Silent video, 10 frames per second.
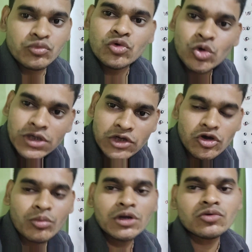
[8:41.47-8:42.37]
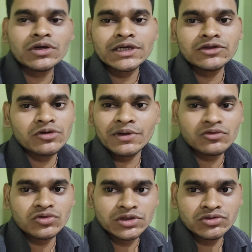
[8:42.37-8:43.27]
পুরোটা ডবল করে কিন্তু আবার
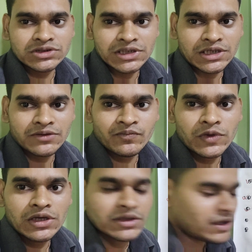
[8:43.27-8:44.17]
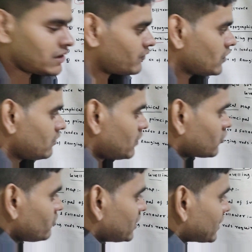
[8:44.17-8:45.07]
করতে হচ্ছে না তাই না বা
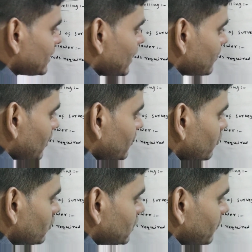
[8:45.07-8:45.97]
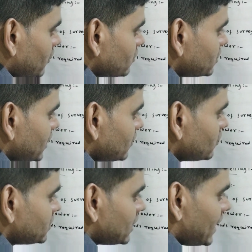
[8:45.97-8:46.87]
তুমি এটাকে এইভাবে বলতে পারো যে এই রয়েছে